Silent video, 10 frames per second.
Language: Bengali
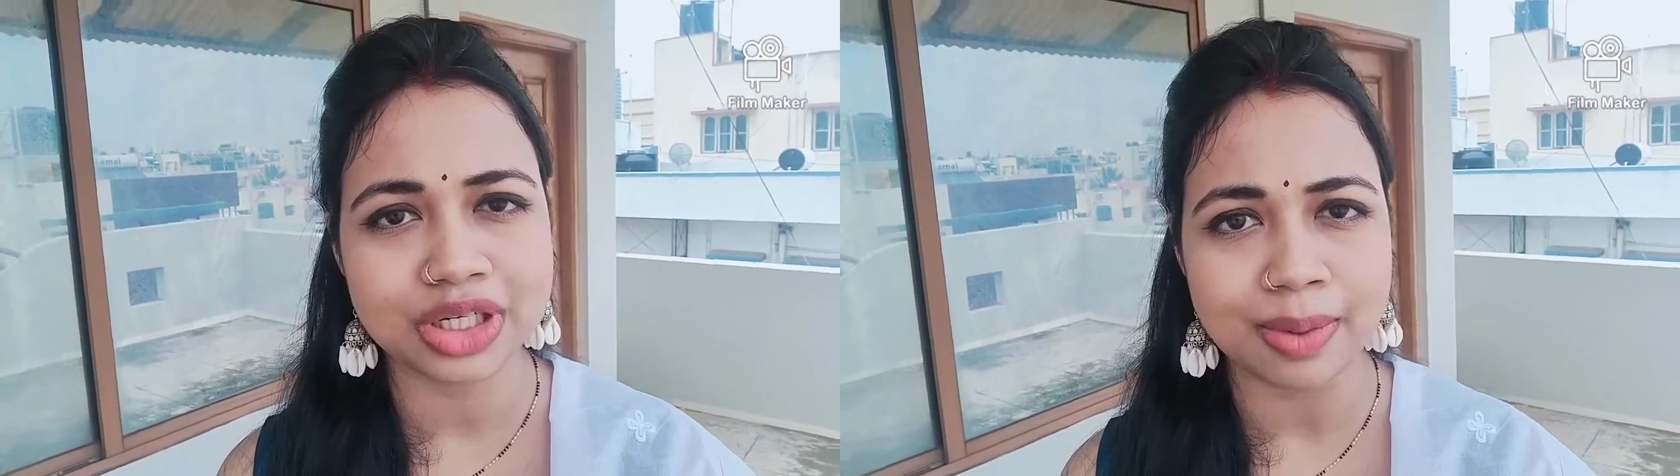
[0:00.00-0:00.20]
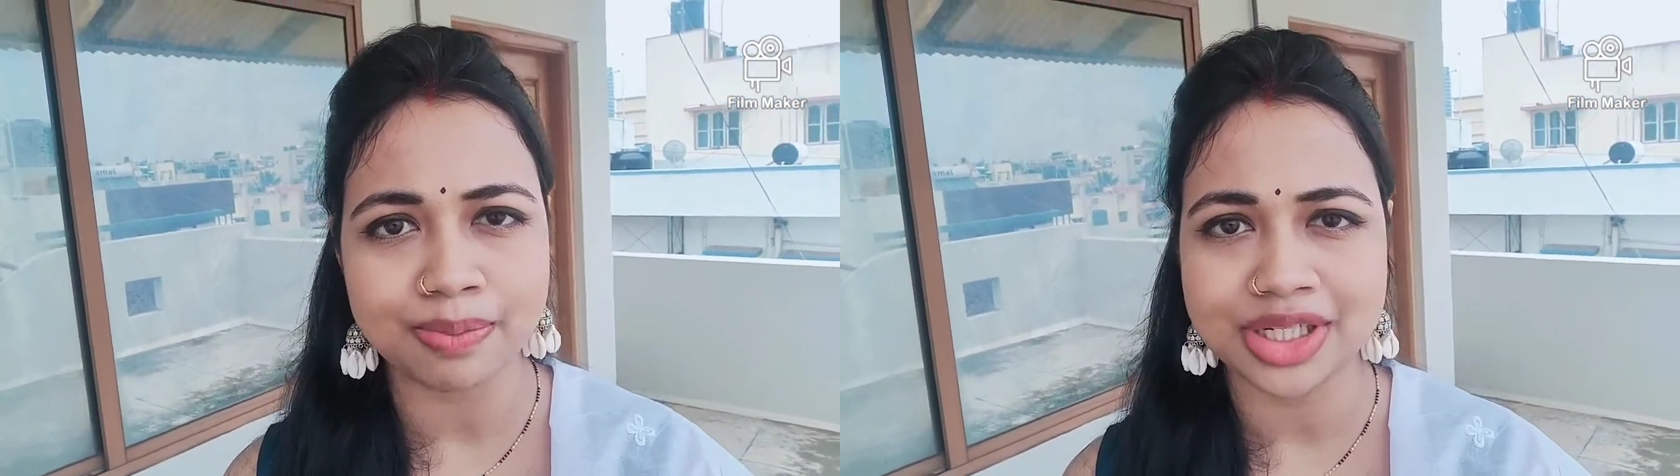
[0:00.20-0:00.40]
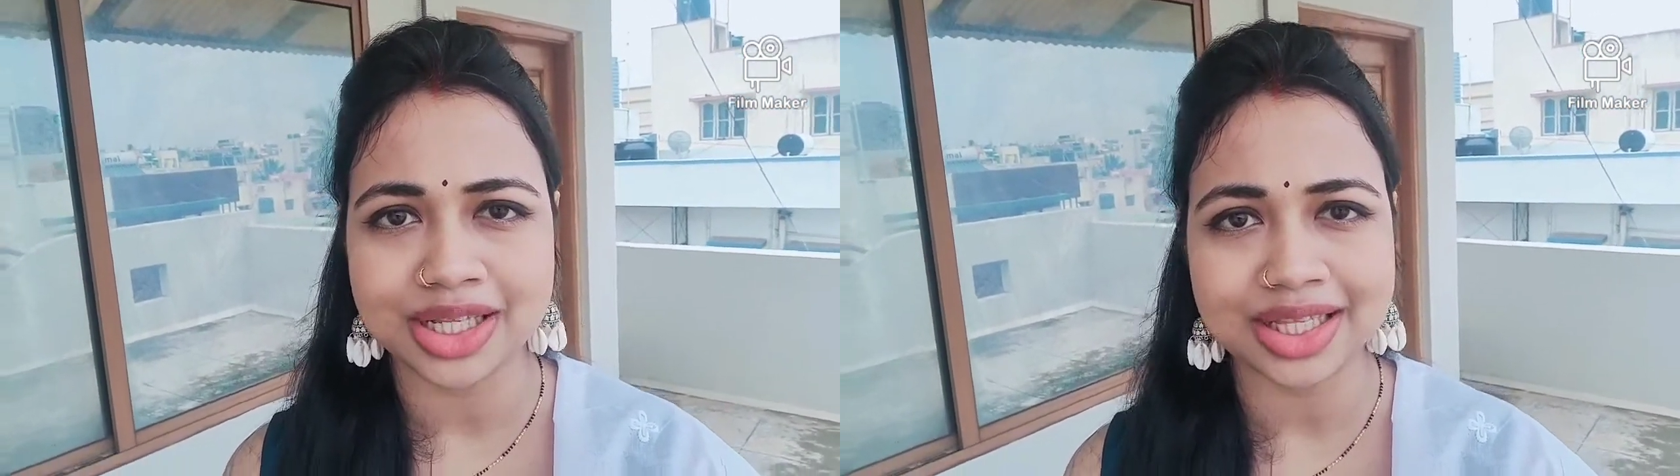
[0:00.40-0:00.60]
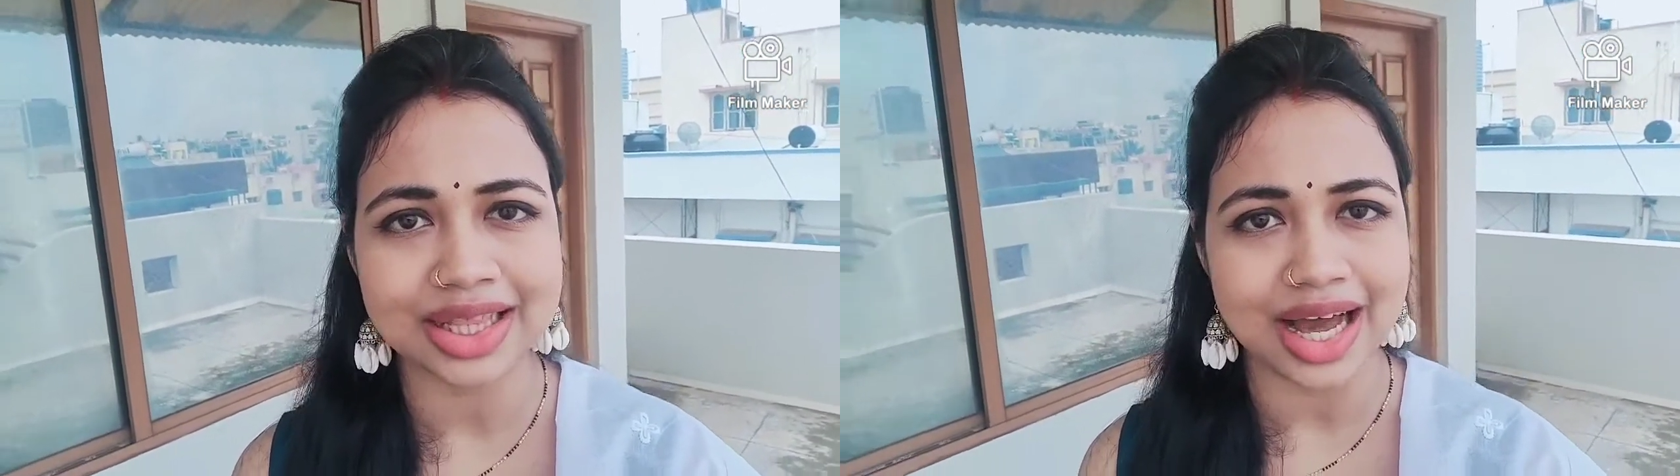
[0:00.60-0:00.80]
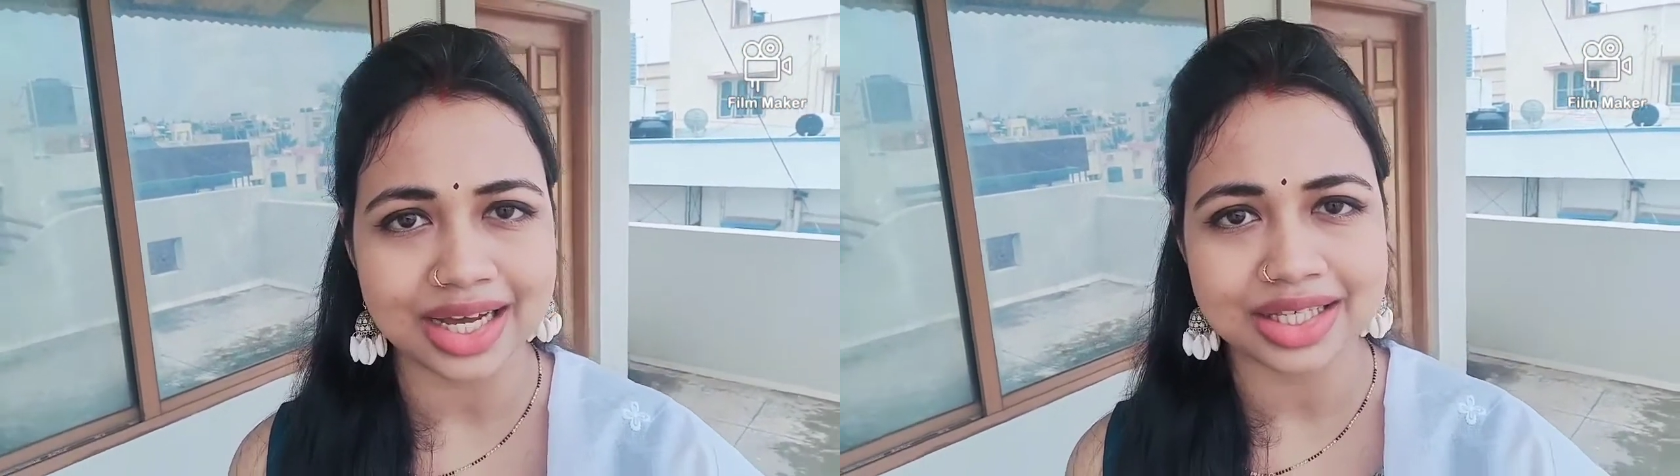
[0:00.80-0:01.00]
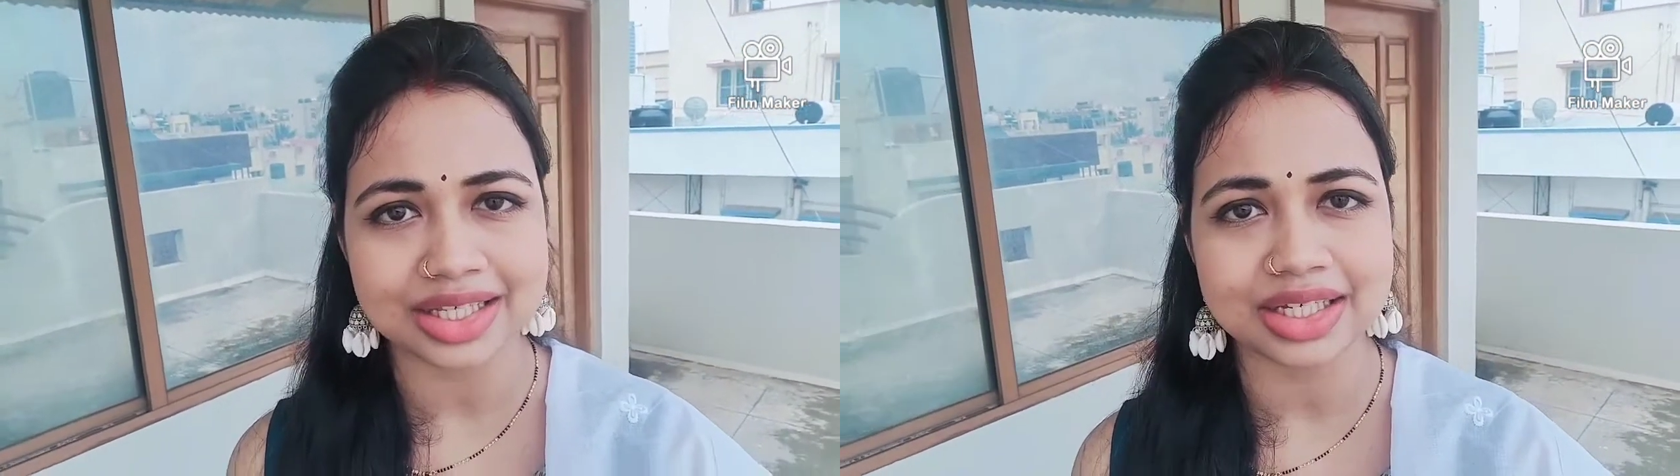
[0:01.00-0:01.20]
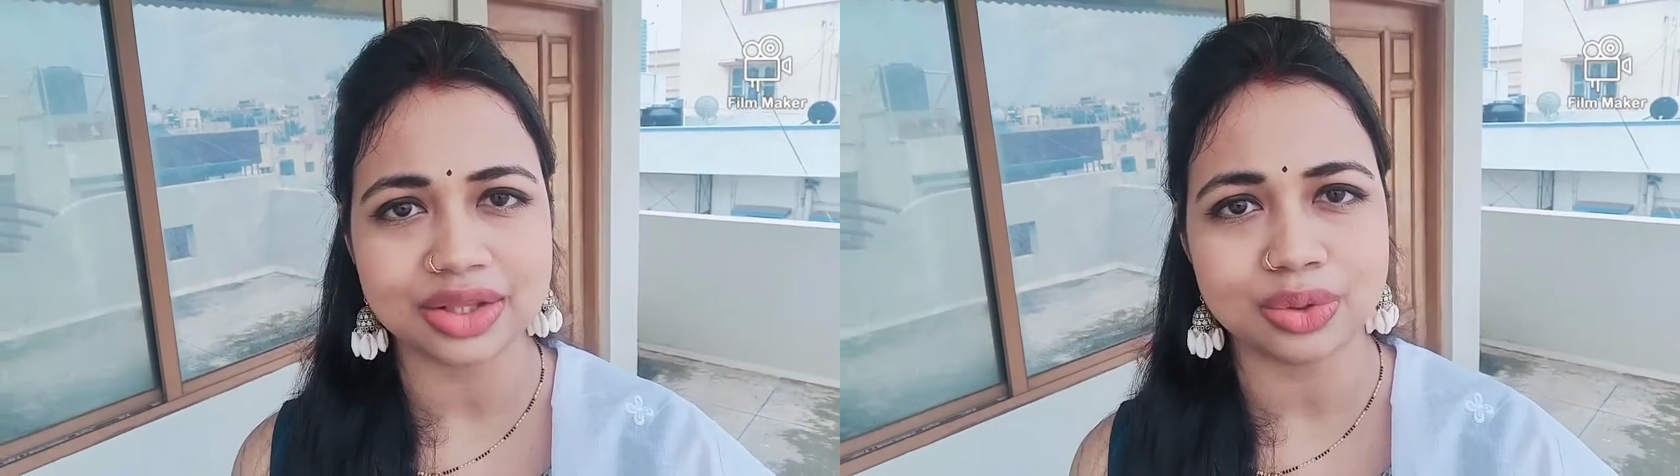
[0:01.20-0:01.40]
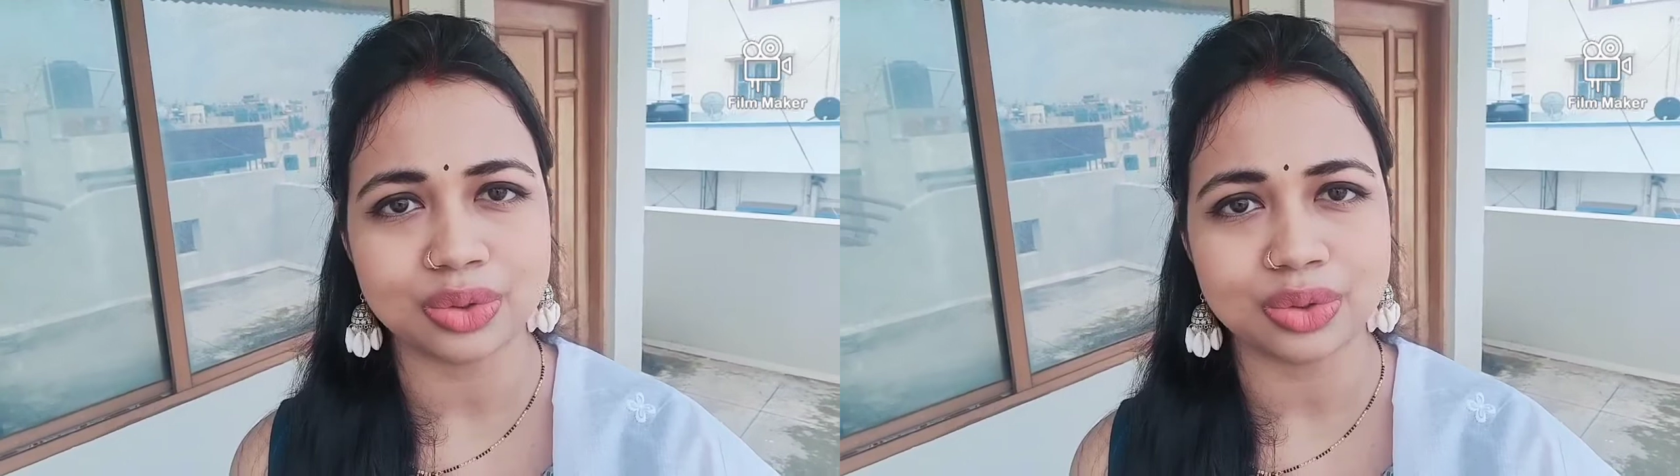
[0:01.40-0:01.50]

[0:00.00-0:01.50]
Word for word: ও ঠাম্মির সাথে থাকছে